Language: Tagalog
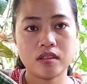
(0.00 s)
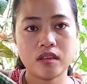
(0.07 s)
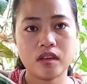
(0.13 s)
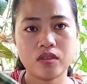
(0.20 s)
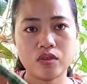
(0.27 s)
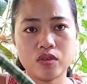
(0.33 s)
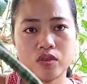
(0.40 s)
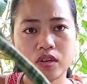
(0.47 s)

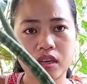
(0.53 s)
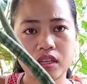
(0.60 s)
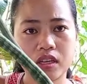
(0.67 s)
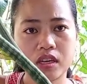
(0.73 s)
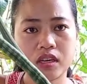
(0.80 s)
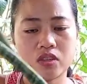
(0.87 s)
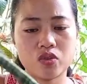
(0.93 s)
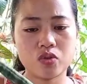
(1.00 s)
Ganito yung
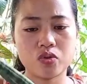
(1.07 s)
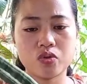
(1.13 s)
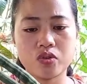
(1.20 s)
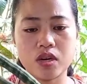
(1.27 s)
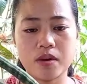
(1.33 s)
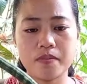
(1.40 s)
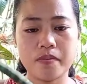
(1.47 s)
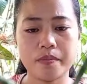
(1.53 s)
kanyang
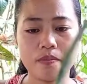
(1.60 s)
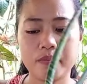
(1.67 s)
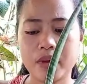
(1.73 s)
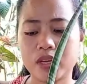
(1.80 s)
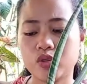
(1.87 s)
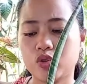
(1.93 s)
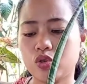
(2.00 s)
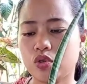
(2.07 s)
itsura.
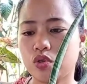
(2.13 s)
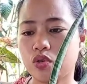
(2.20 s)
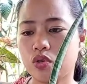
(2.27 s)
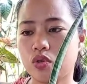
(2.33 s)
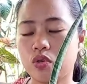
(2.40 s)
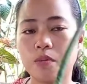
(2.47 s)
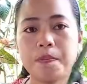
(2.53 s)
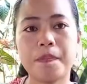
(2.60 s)
Medyo
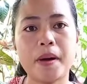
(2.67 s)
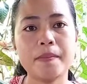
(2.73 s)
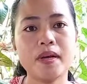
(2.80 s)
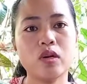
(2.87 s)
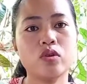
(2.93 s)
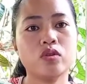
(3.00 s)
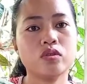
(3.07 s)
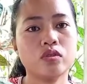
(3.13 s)

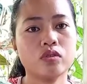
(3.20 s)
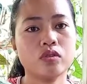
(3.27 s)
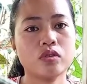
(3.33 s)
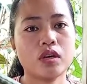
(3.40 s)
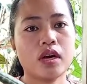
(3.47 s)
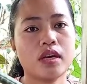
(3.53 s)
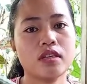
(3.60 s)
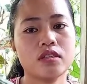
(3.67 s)
pabilog to
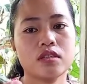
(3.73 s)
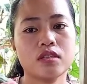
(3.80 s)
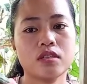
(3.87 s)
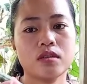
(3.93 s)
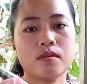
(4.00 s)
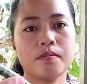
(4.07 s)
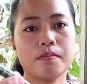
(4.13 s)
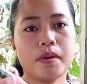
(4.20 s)

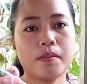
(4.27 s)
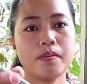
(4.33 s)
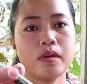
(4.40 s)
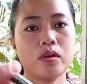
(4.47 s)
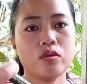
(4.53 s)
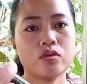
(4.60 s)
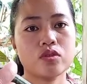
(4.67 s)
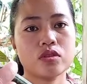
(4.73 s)
guys.
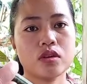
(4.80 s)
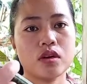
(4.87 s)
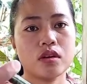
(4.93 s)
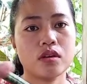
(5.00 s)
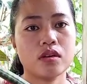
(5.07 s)
Pabilog siya.